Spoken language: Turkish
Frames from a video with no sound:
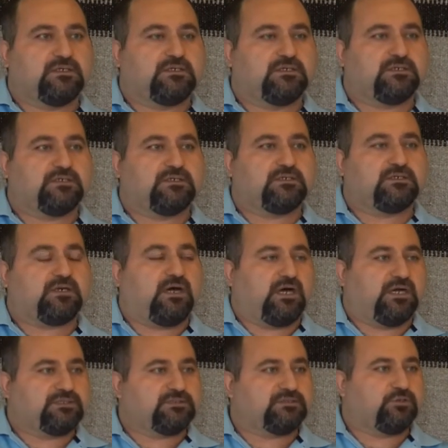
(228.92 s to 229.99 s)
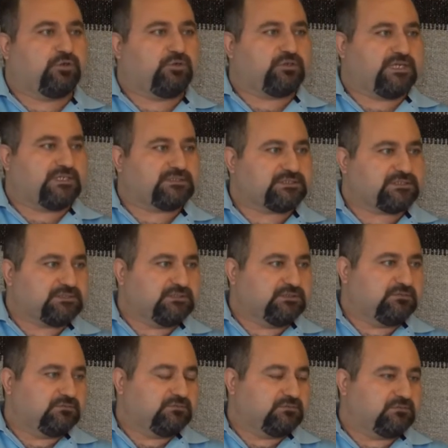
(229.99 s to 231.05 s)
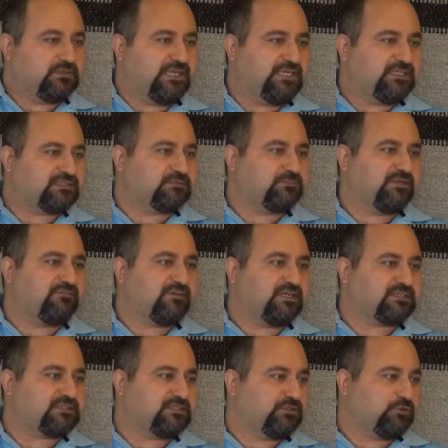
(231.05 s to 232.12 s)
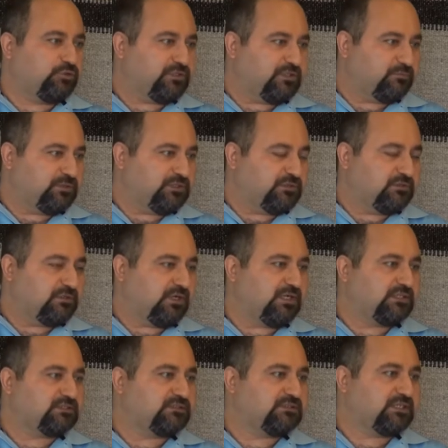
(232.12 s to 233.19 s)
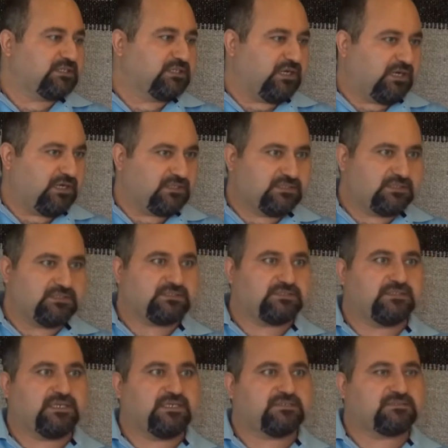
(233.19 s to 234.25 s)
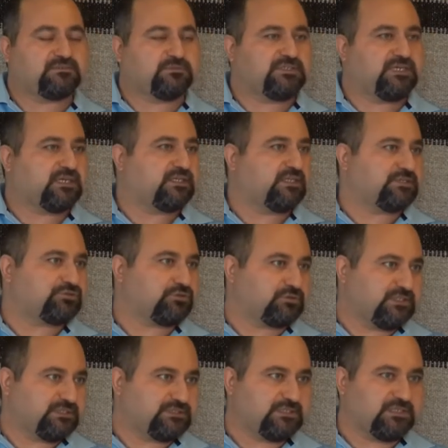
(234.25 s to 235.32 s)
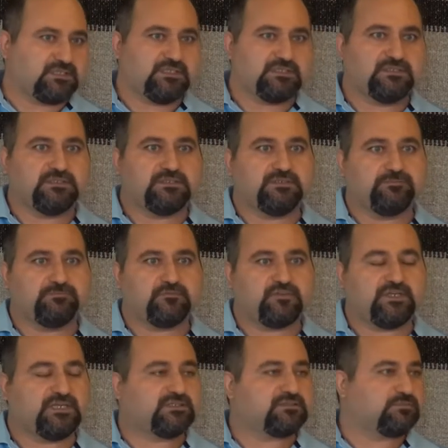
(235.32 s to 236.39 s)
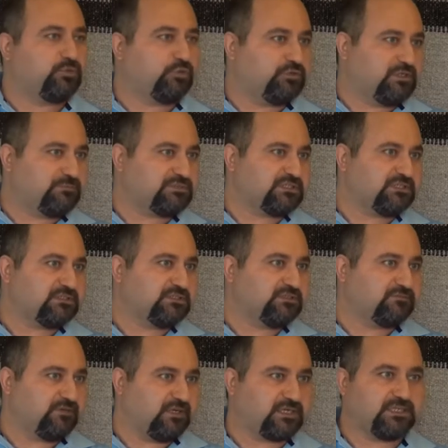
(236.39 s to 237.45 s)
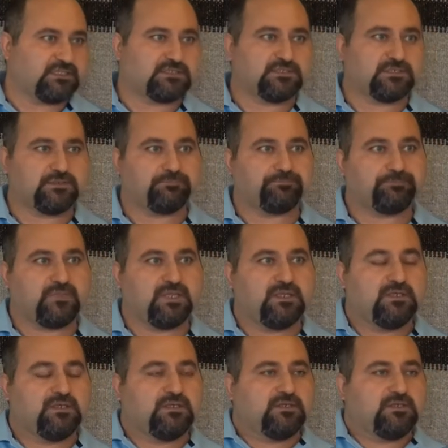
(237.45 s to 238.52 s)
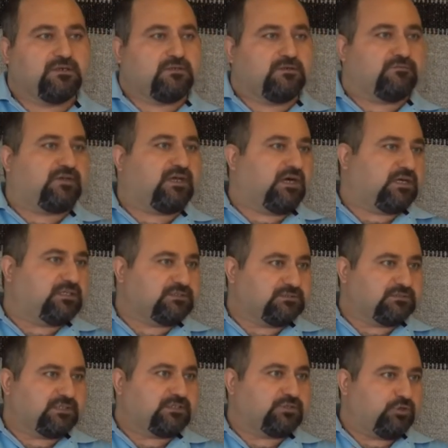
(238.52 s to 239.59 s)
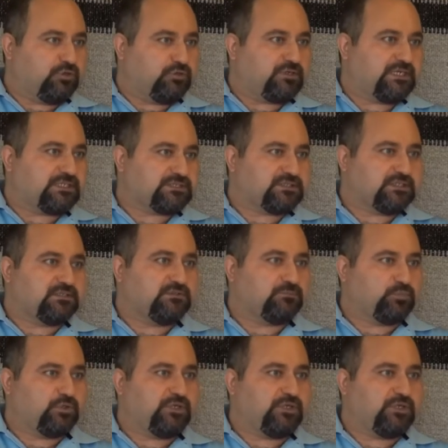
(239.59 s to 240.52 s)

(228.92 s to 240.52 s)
e, Aydın öğrencisinin eğitime verdiği önemi, Aydın'daki ailelerin eğitimi ne kadar çok desteklediğini ve eğitimi önemsediğini fark ettik. Ve Aydın'daki öğrencilerin bu